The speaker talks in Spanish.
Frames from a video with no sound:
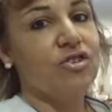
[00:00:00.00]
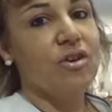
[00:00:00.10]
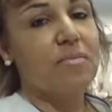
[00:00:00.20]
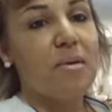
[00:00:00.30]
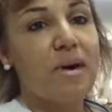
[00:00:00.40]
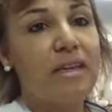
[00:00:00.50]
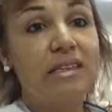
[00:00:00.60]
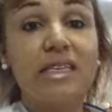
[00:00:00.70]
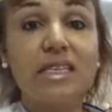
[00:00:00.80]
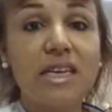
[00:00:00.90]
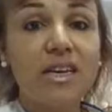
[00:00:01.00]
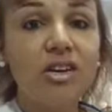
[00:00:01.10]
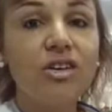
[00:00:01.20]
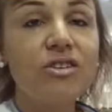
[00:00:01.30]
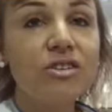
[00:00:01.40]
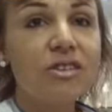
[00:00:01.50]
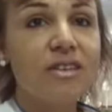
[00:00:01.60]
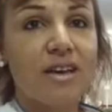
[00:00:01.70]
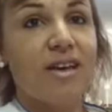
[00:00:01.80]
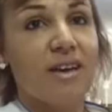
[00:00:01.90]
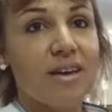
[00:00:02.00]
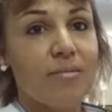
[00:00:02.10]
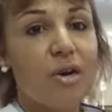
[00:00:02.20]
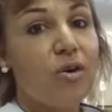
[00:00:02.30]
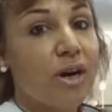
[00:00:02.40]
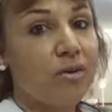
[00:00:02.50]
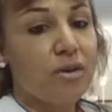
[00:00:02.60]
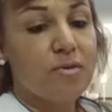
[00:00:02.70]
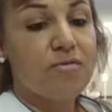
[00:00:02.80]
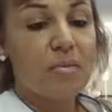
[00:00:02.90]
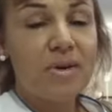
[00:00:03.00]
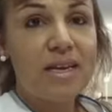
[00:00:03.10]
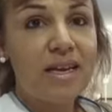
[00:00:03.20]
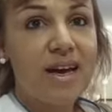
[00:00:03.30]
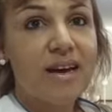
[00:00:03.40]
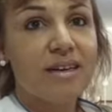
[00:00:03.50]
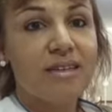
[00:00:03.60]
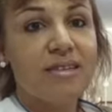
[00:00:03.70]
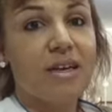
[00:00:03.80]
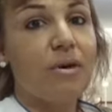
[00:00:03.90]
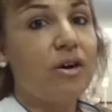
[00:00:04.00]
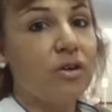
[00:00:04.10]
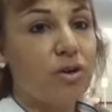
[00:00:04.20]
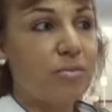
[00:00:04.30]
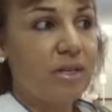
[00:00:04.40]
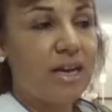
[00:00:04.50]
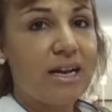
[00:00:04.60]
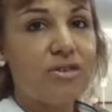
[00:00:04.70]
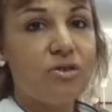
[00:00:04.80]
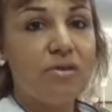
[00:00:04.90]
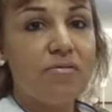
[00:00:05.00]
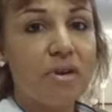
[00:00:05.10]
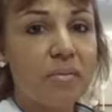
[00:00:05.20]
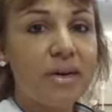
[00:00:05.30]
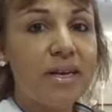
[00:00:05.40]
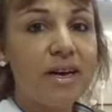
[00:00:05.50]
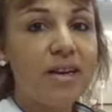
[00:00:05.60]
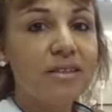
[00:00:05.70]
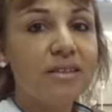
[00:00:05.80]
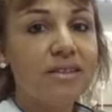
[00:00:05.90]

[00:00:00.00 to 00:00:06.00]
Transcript: soy mamá de tres hijos, me hago cargo de mi familia, trabajo en el hospital, soy enfermera,